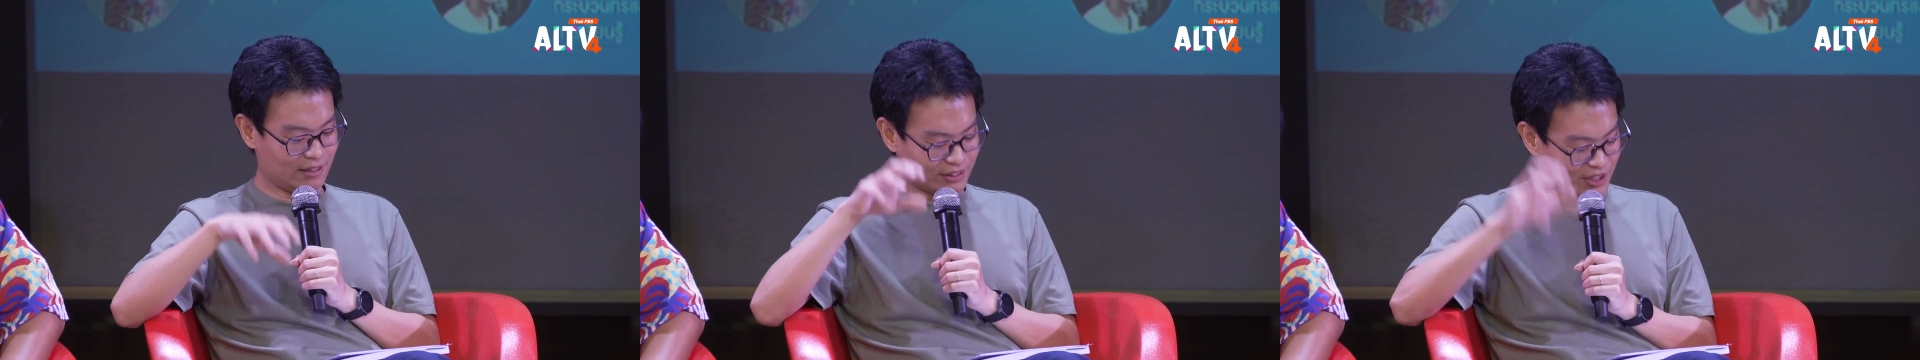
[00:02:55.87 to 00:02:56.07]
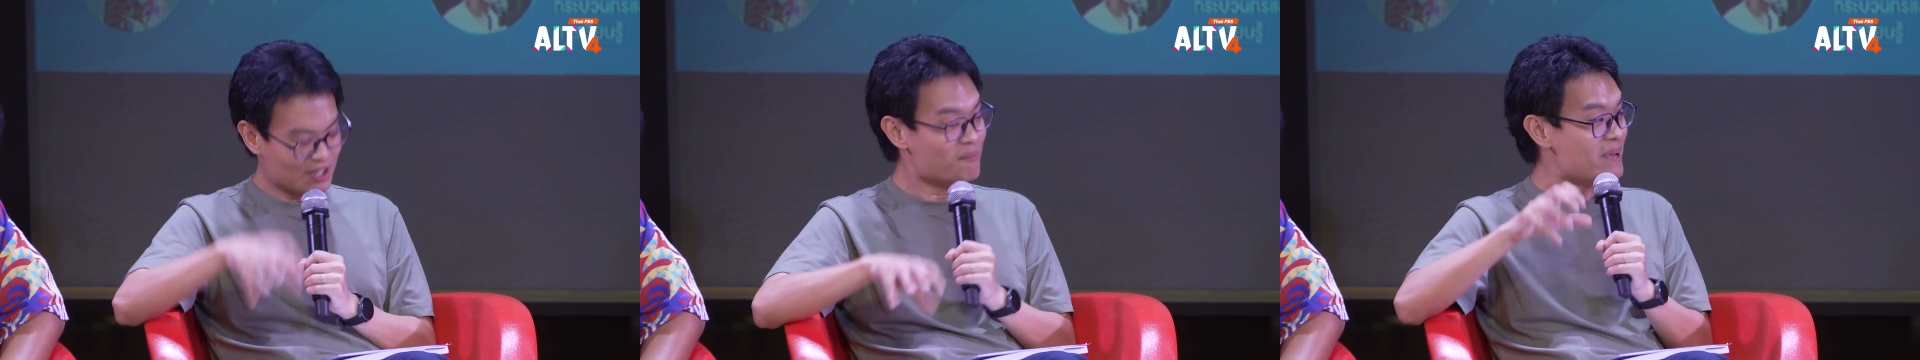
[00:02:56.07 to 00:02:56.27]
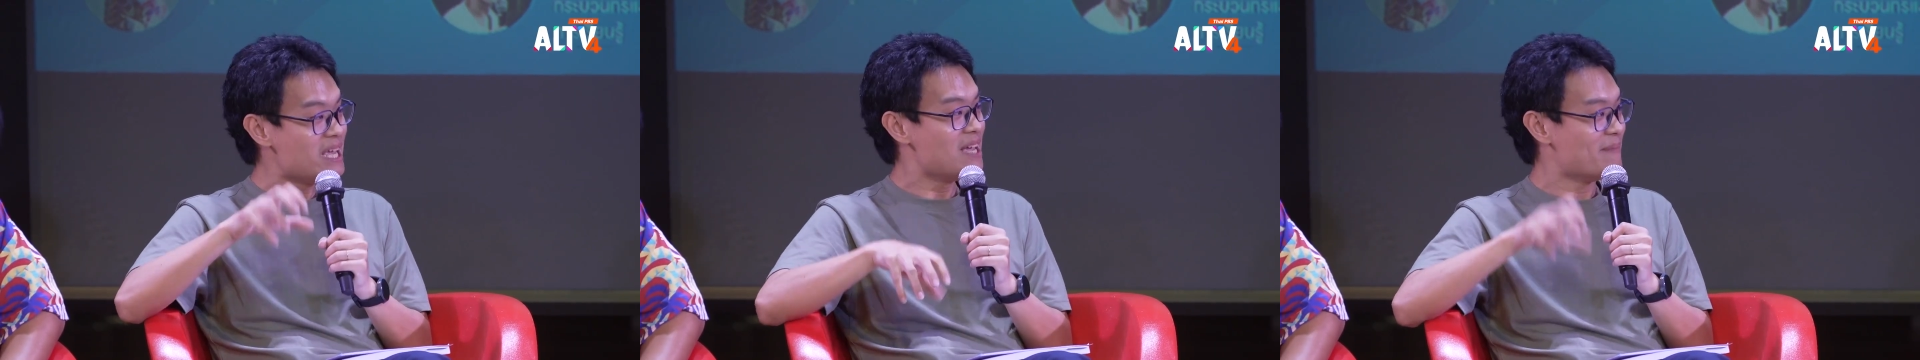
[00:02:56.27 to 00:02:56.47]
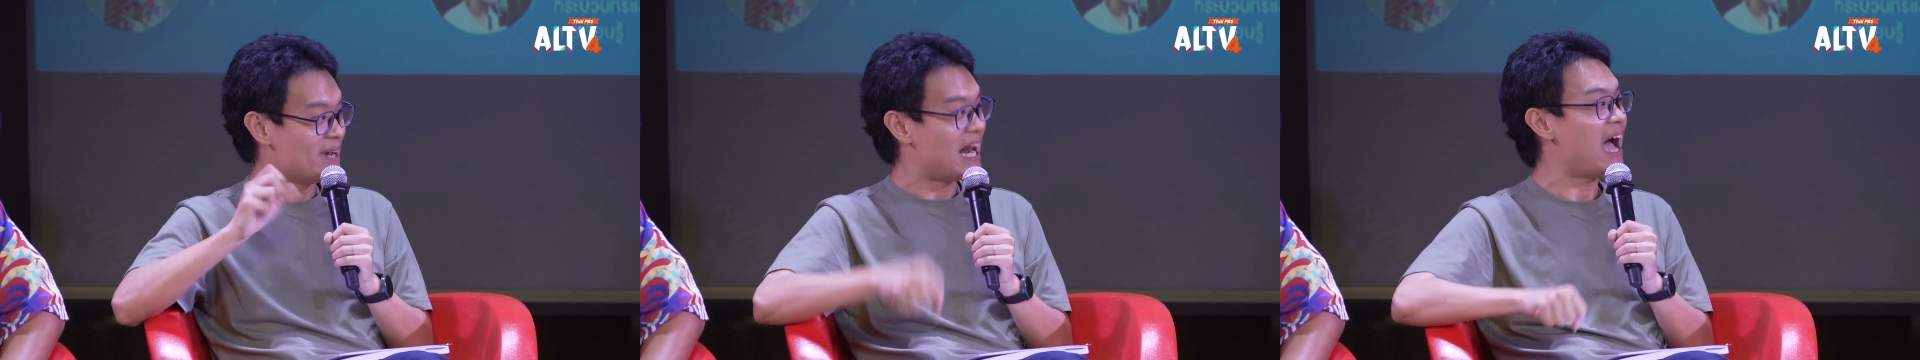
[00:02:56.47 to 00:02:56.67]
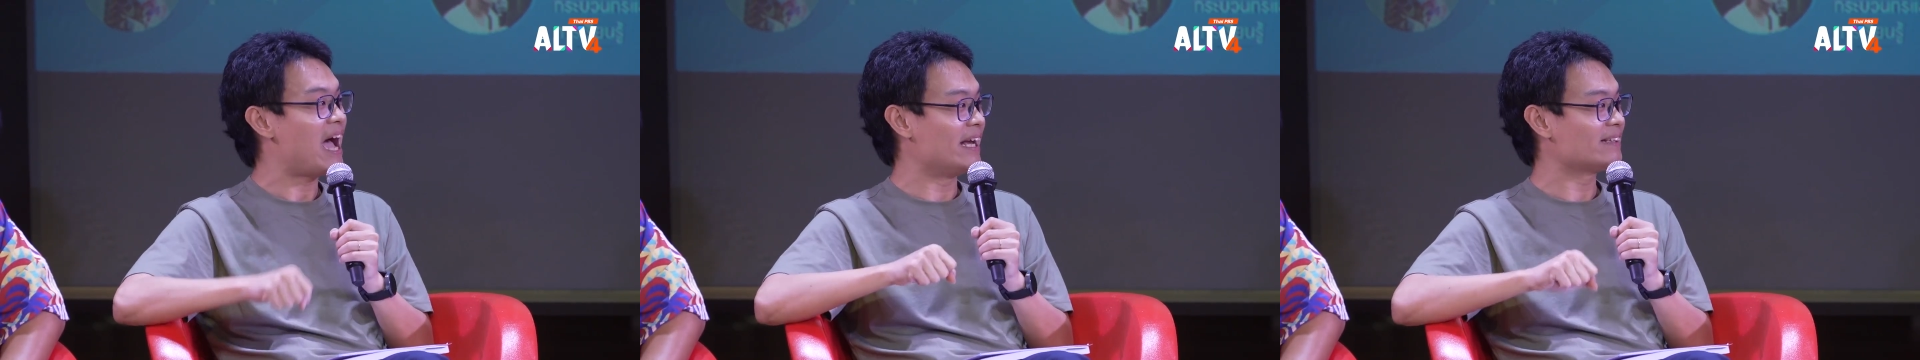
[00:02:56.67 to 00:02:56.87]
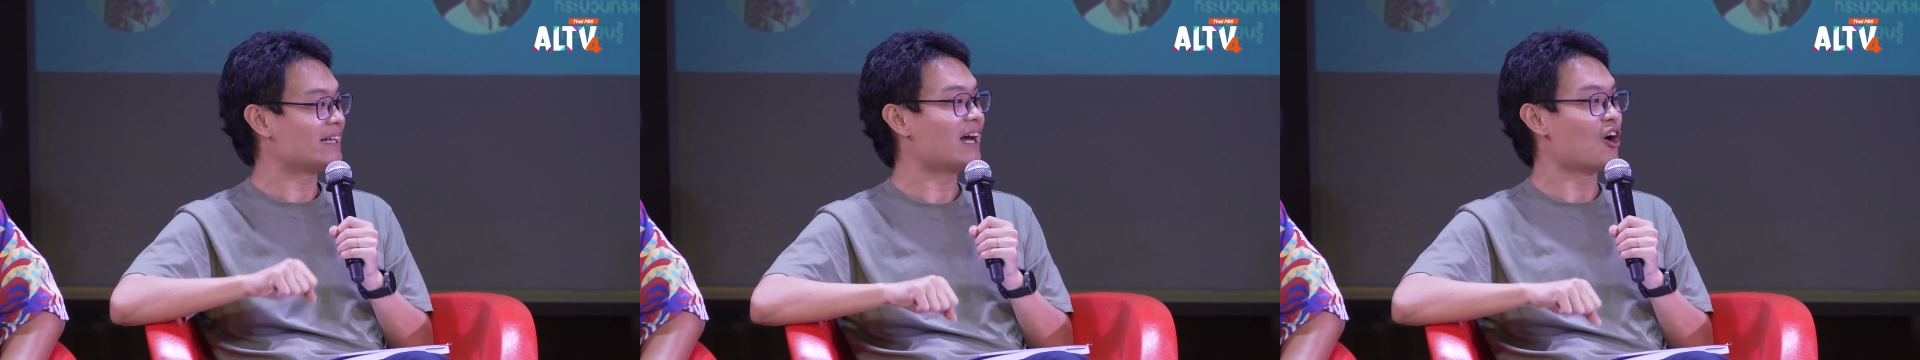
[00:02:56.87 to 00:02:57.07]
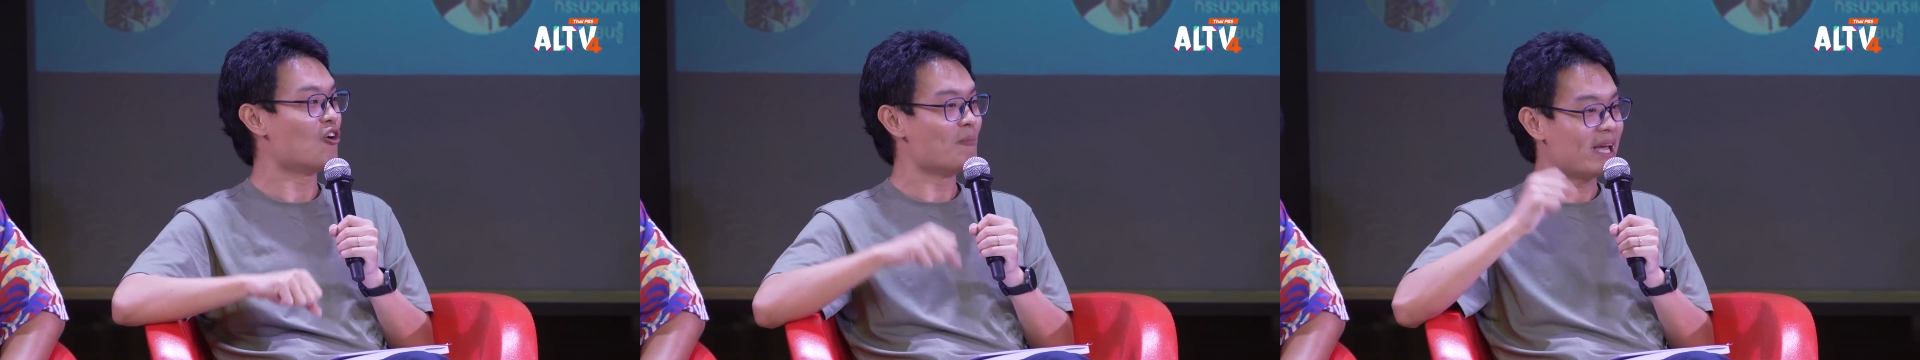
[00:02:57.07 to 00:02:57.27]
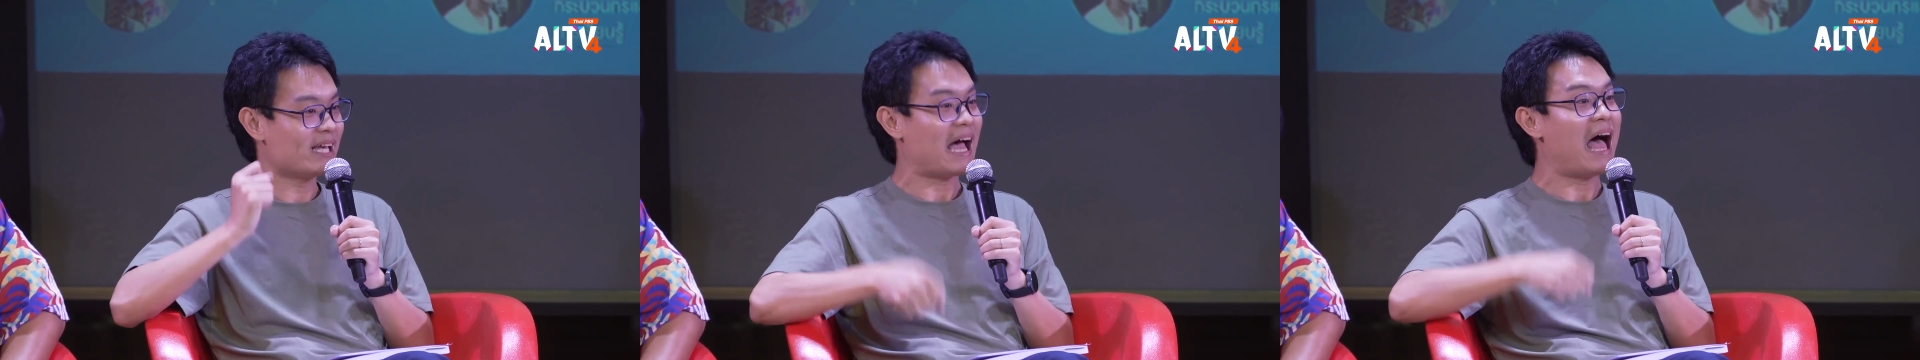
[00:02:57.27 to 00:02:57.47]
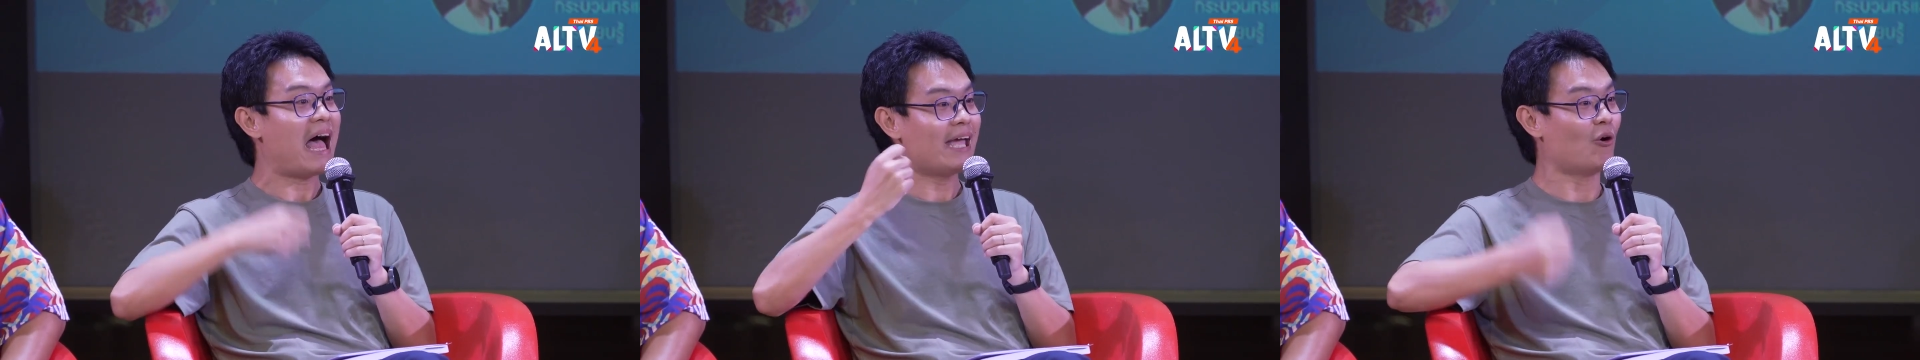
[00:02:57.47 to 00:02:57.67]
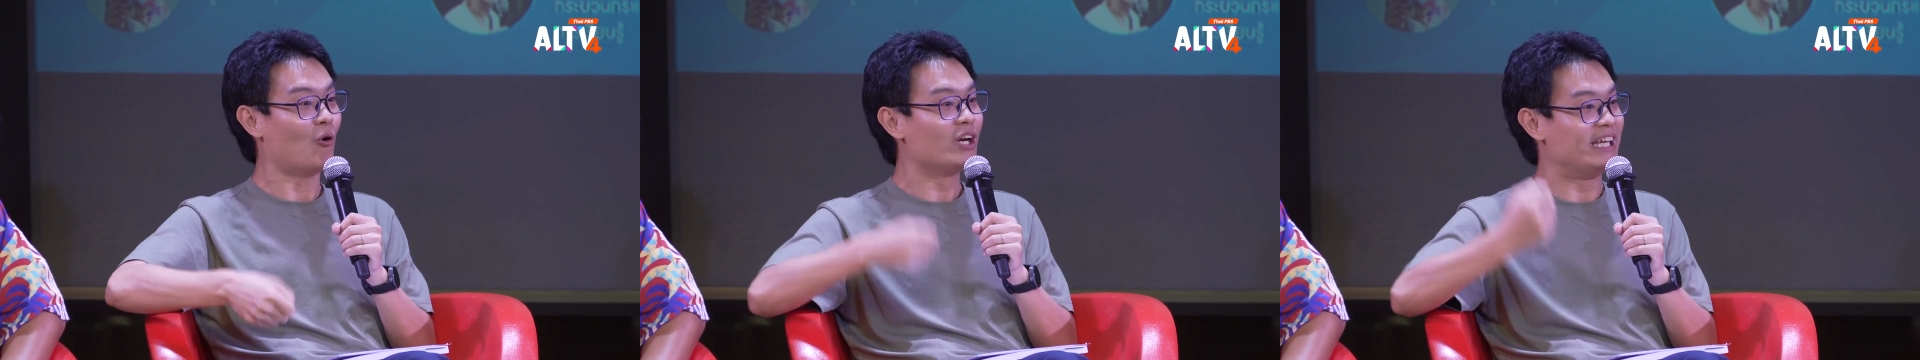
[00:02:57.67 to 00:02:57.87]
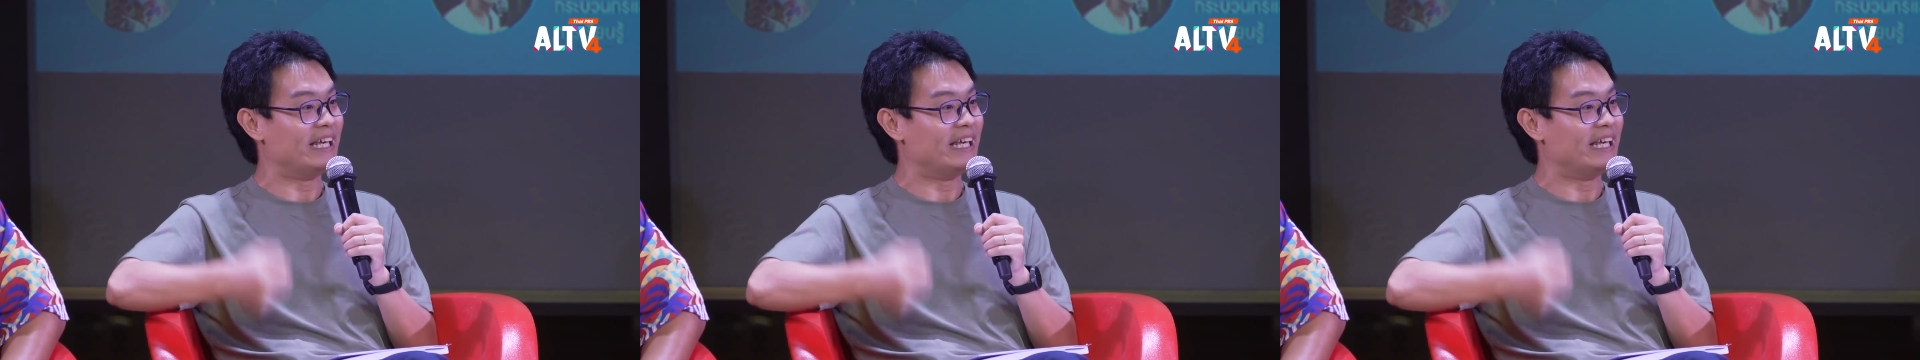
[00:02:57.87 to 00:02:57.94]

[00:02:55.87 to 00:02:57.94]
ซึ่งมีไม่ได้ถ้าเราไม่กล้าให้คน